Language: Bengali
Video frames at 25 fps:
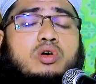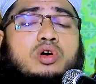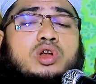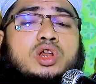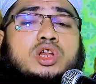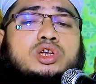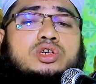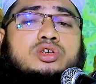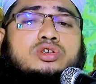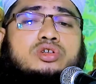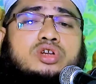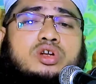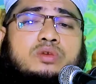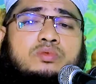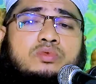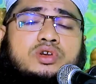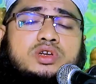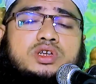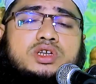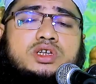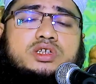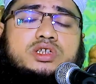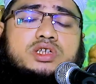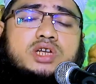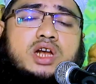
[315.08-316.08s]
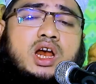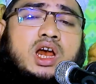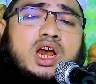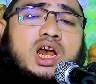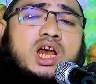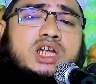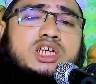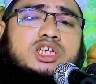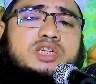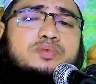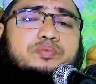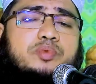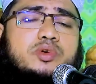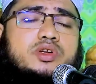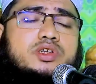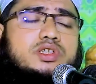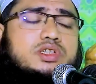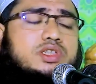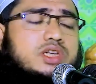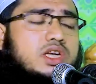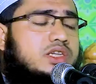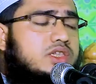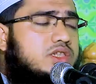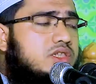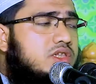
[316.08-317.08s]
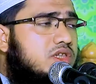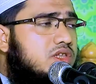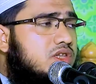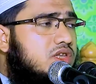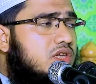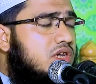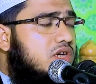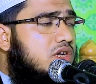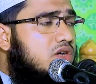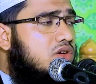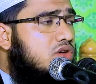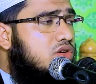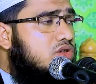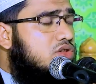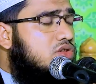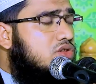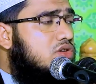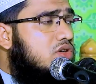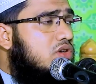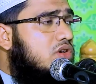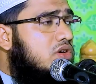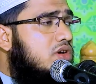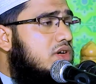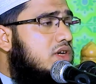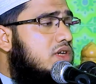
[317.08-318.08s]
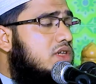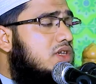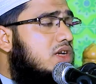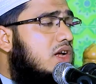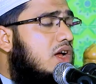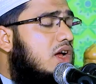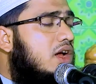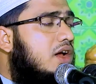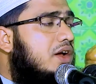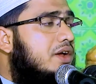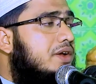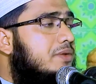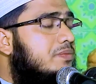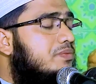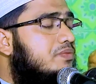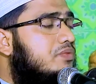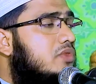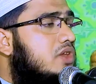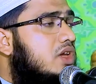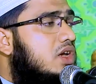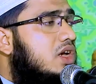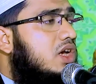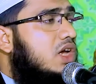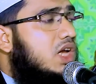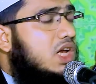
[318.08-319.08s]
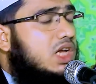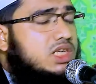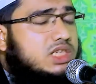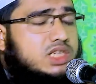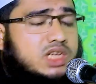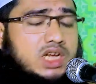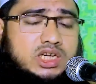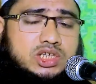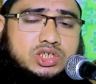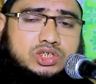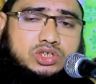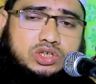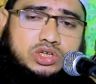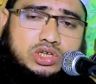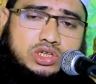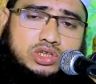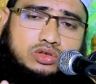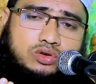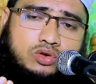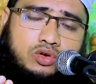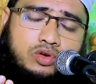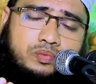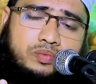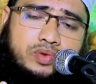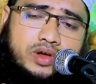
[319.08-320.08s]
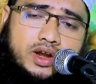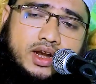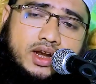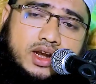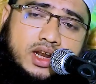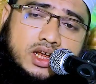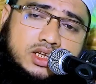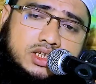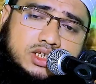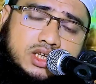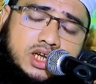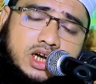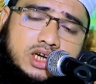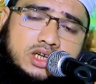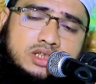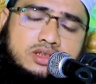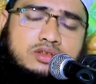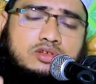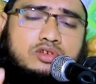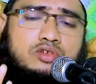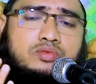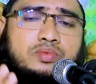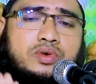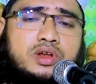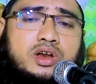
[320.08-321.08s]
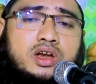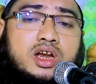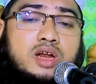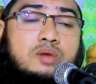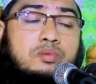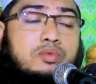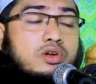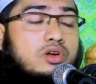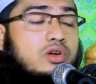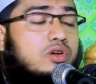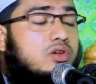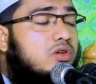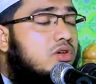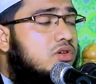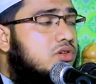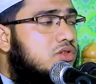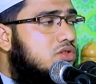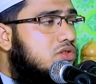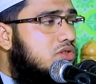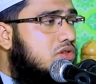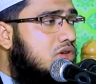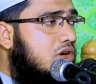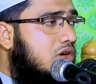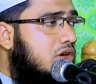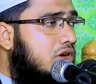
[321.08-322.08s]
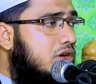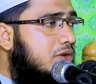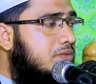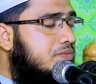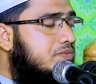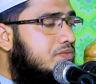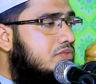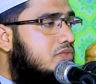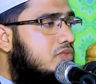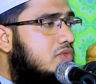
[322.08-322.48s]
অনেক সময় শ্বাস প্রশ্বাস নিতে কষ্ট হয়ে যায় শ্বাস নিতেও পারে না ছাড়তেও পারে না বড় কষ্ট হয়